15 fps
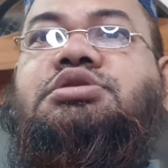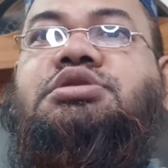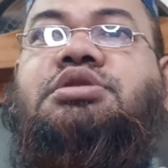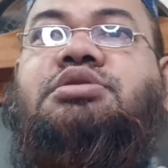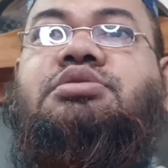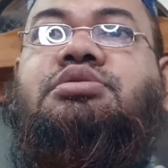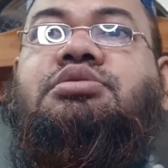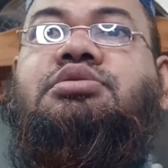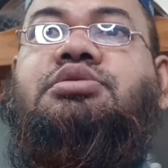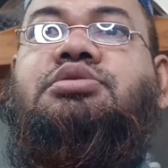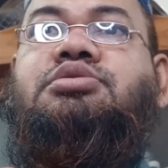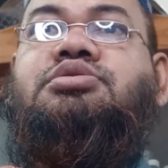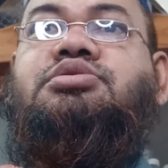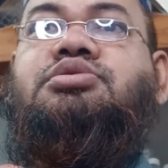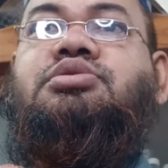যেন
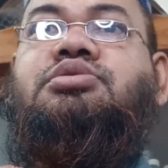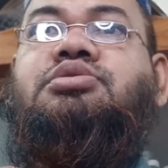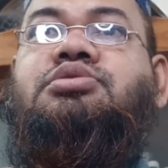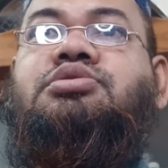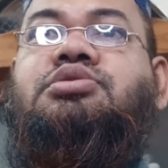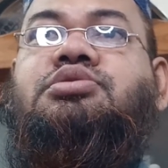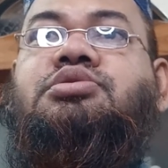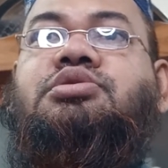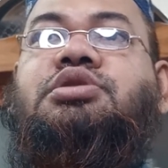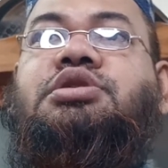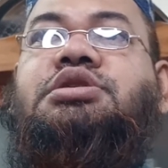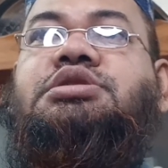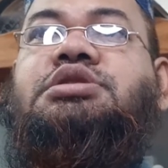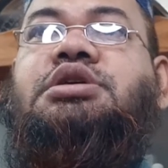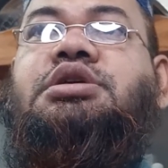ছোট ছোট
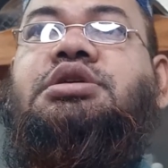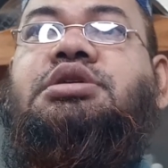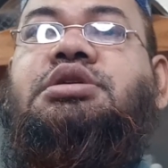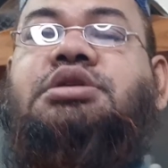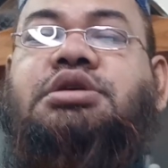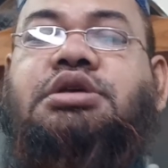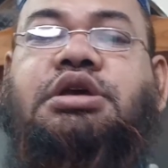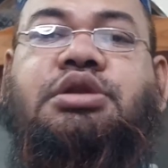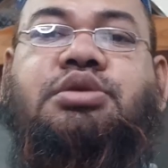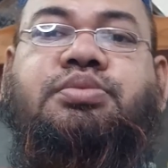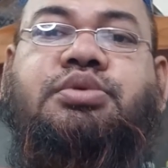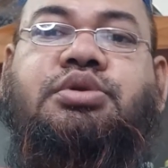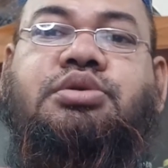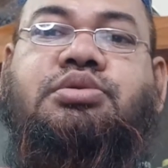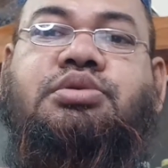হয়ে যায় এর
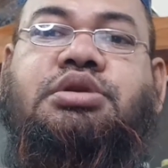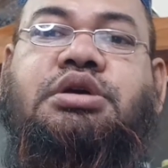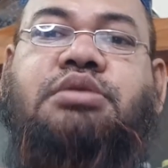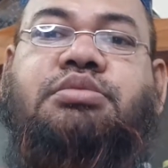লক্ষণে